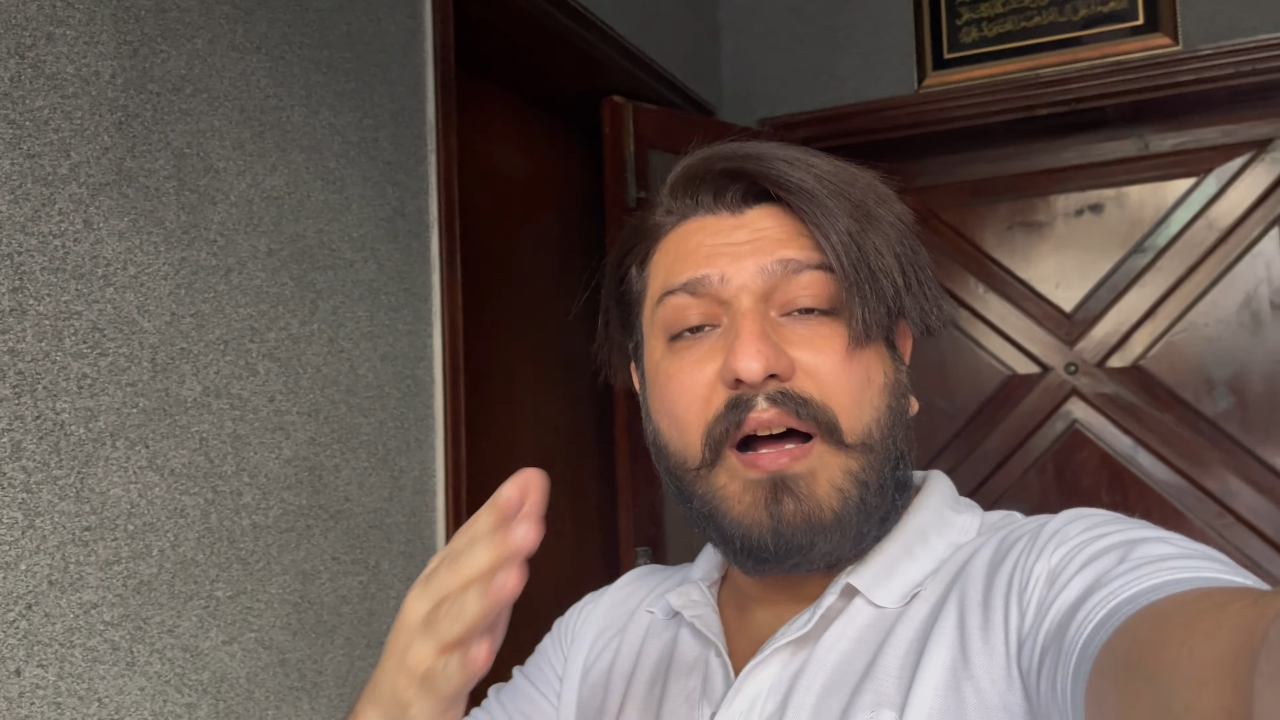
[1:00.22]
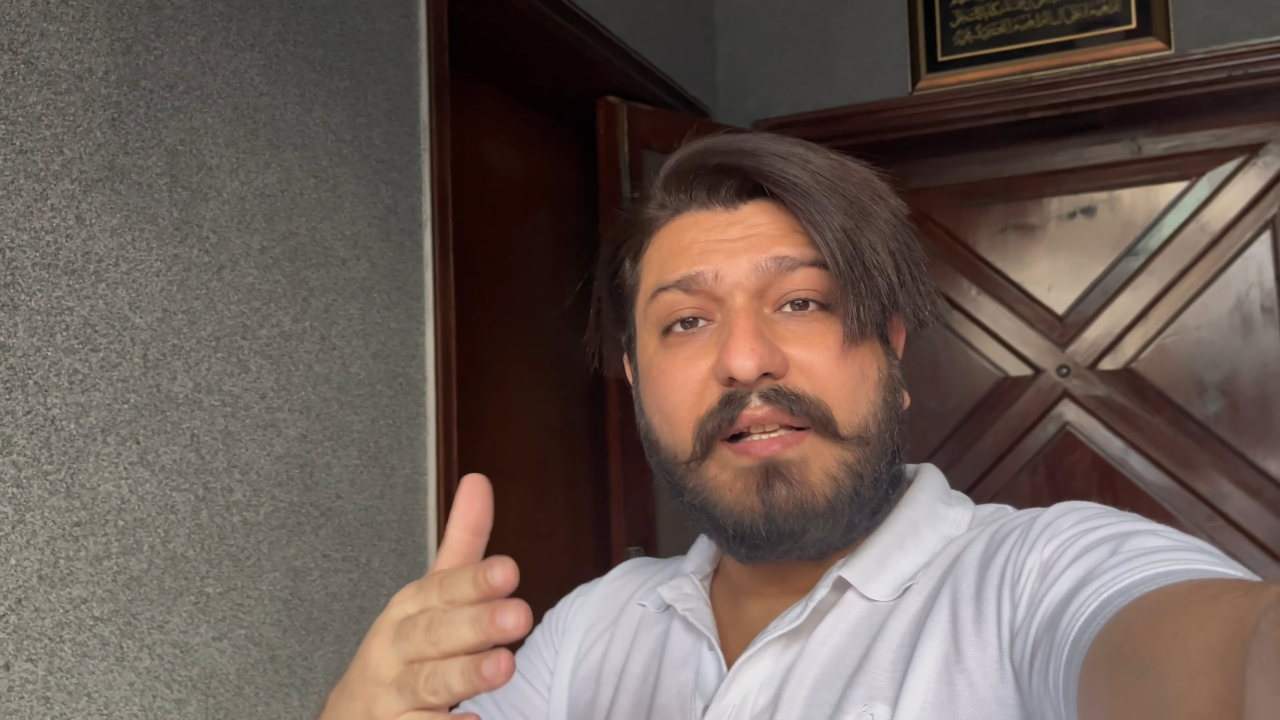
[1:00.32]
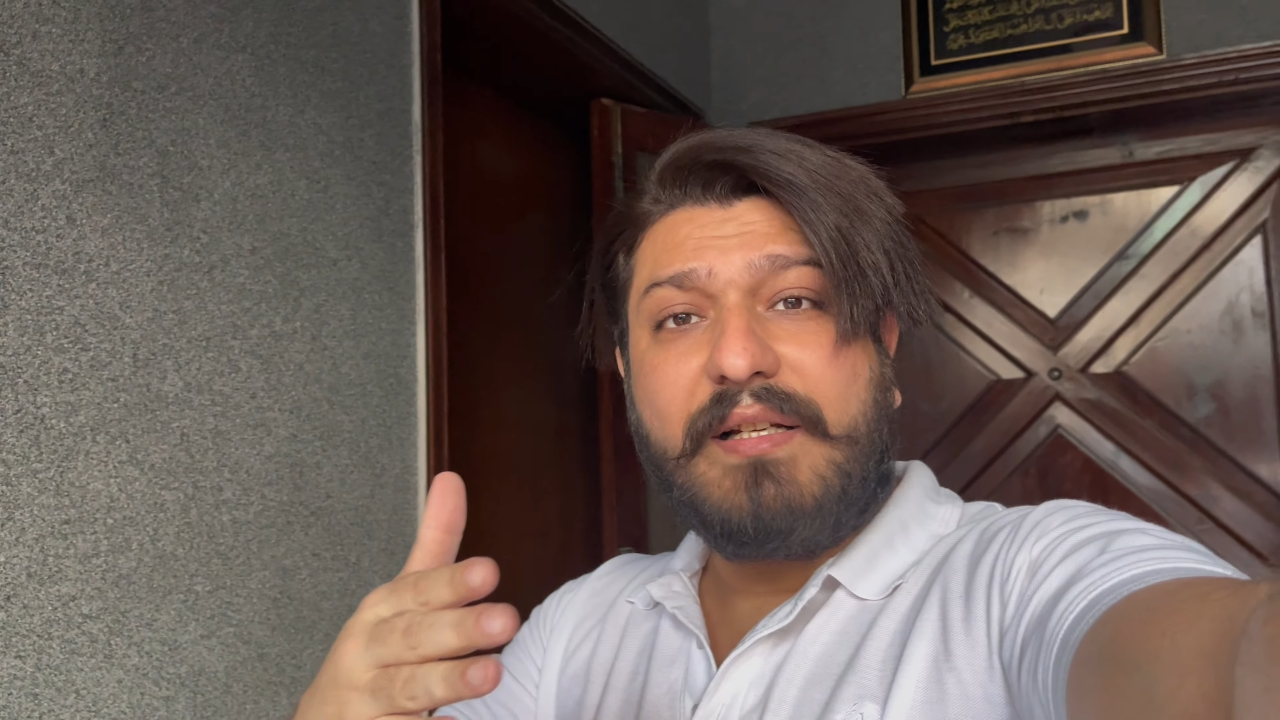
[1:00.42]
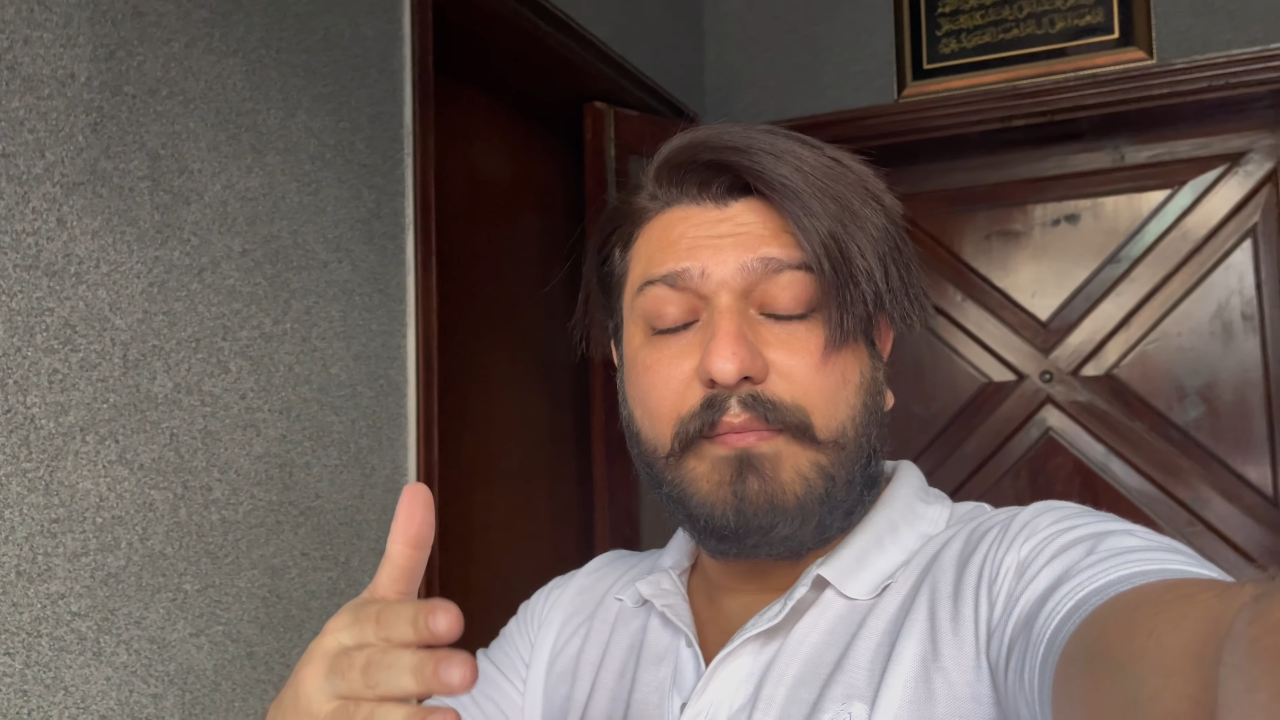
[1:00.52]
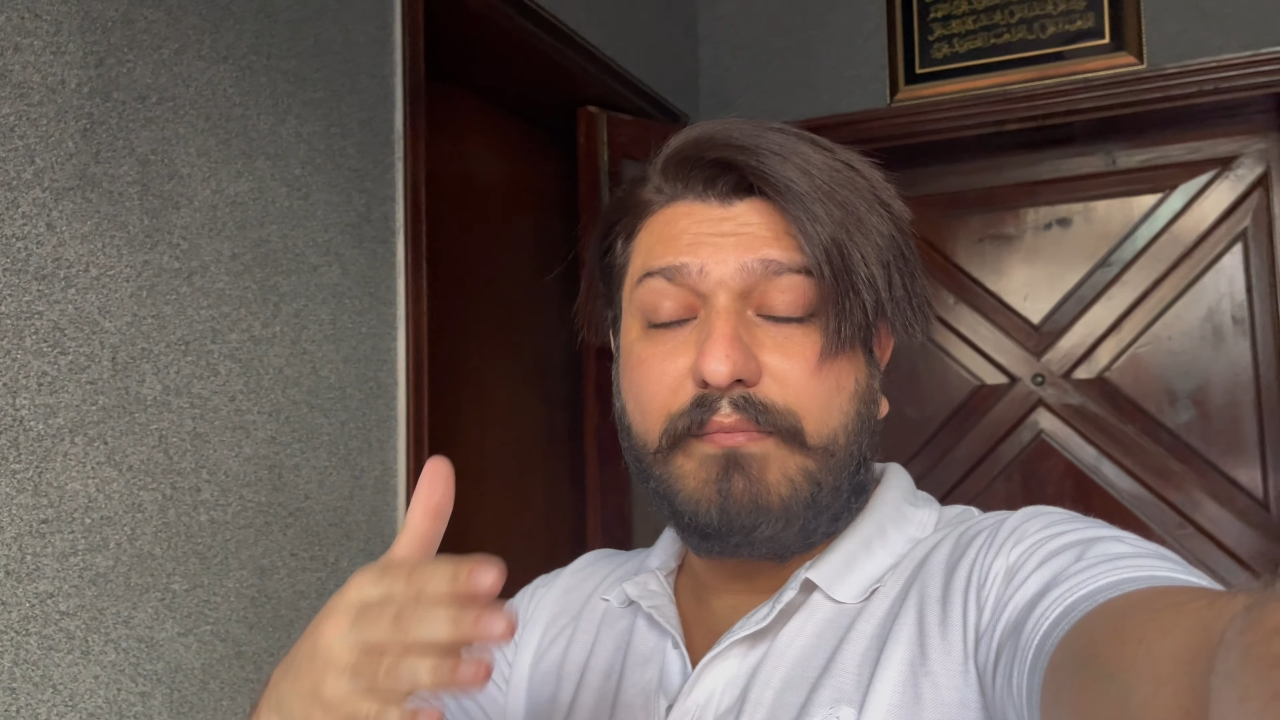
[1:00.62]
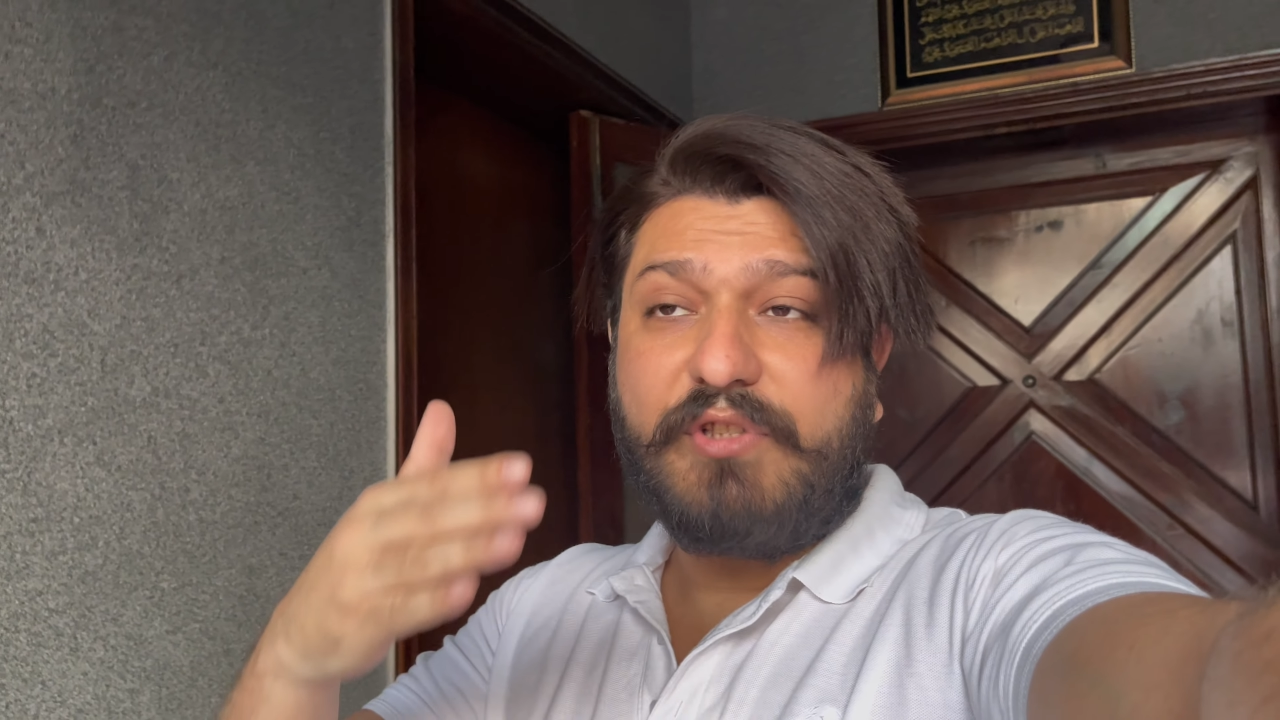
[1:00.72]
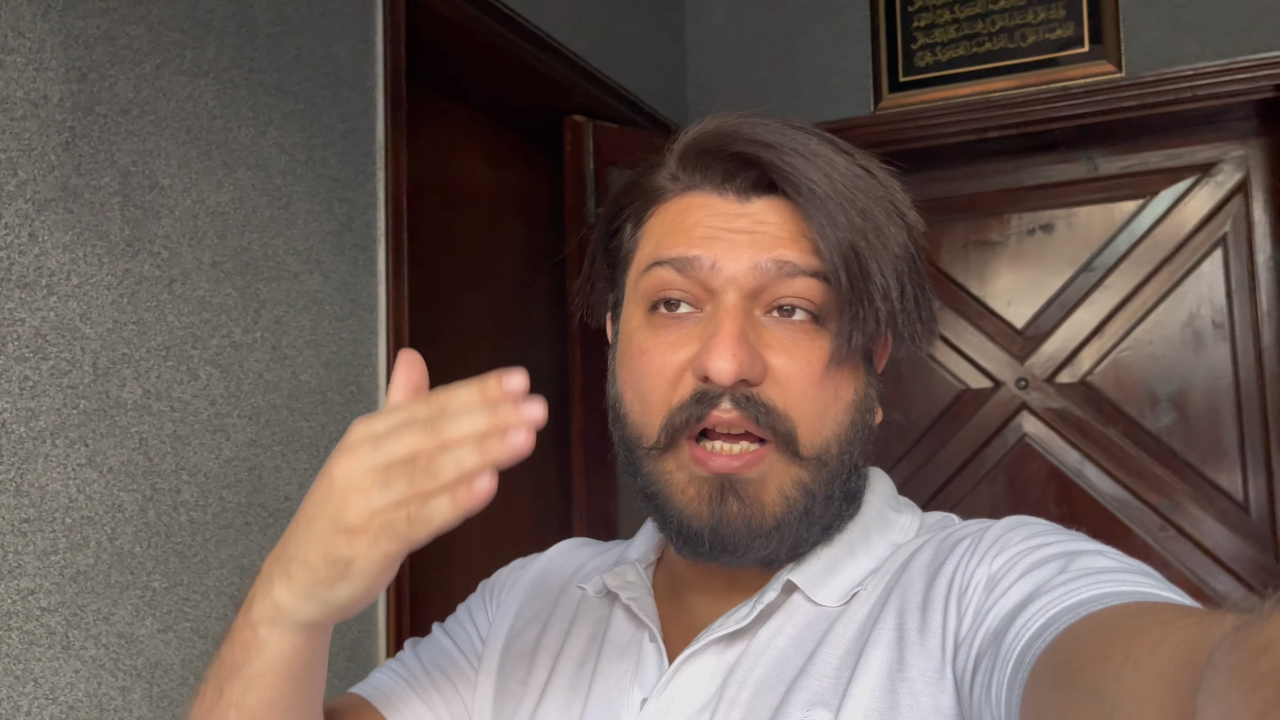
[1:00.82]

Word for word: आज हम